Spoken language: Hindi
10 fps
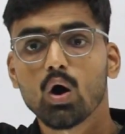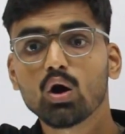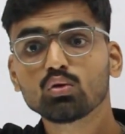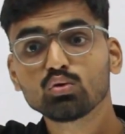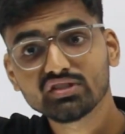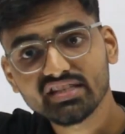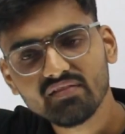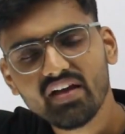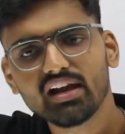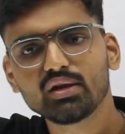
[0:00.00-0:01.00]
और
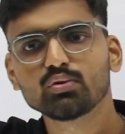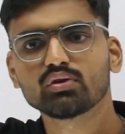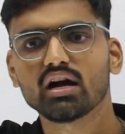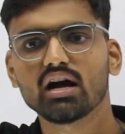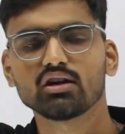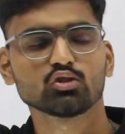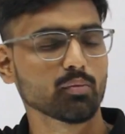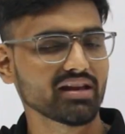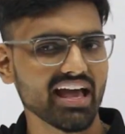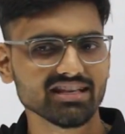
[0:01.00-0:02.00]
उसी वैल्यू का जो
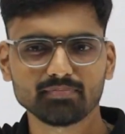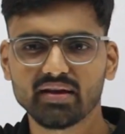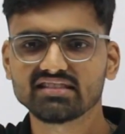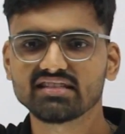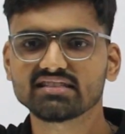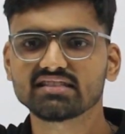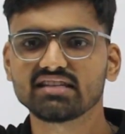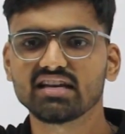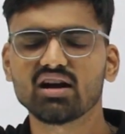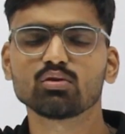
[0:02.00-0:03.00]
मैंने एक्सपेंसेस
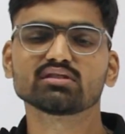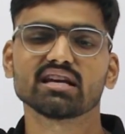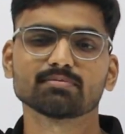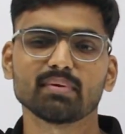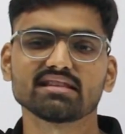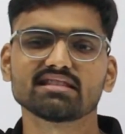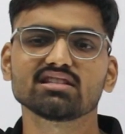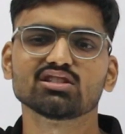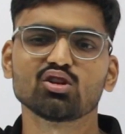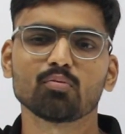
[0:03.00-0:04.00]
किया उस
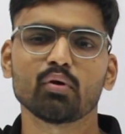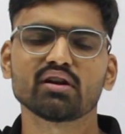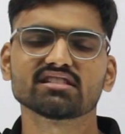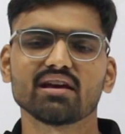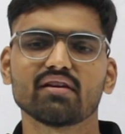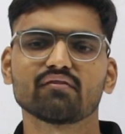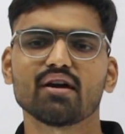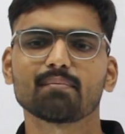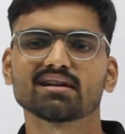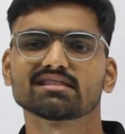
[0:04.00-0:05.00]
एक्सपेंसेस
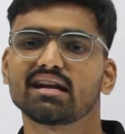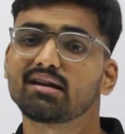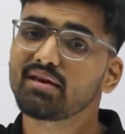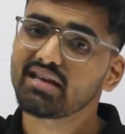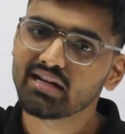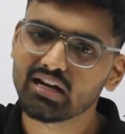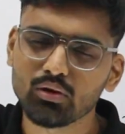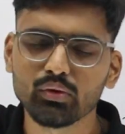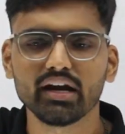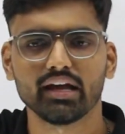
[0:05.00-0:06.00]
0.75 परसेंट भी
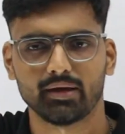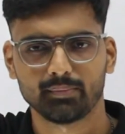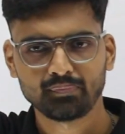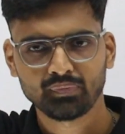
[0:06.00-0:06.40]
इंक्लूडेड है